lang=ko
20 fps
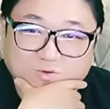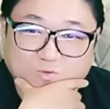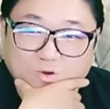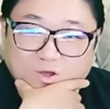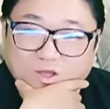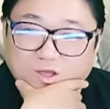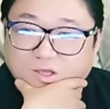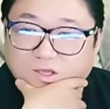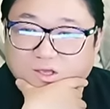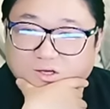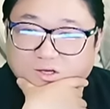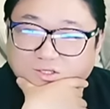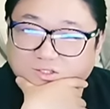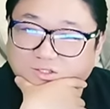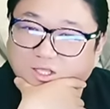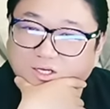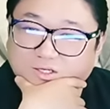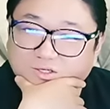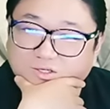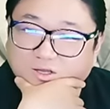왜
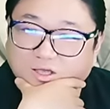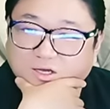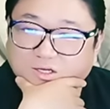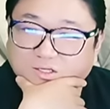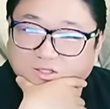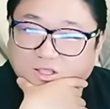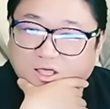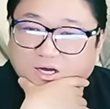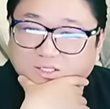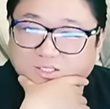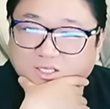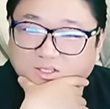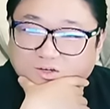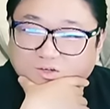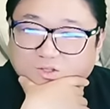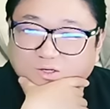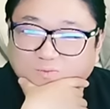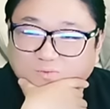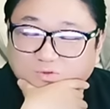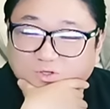그때 그렇게 그 대학생
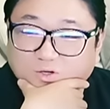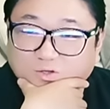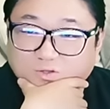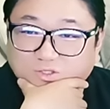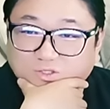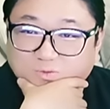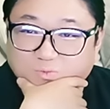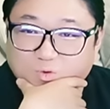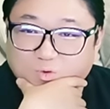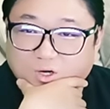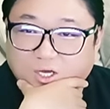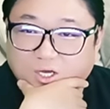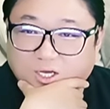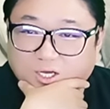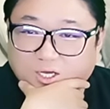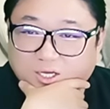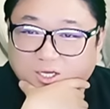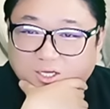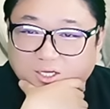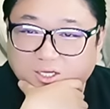형들이 무서웠는지
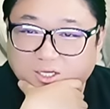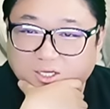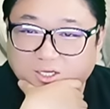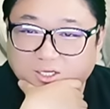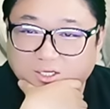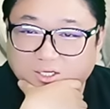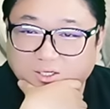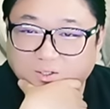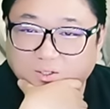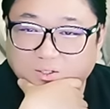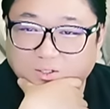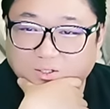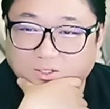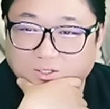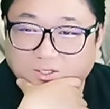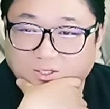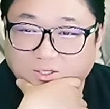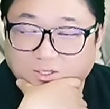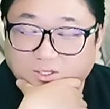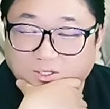몰라
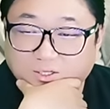어.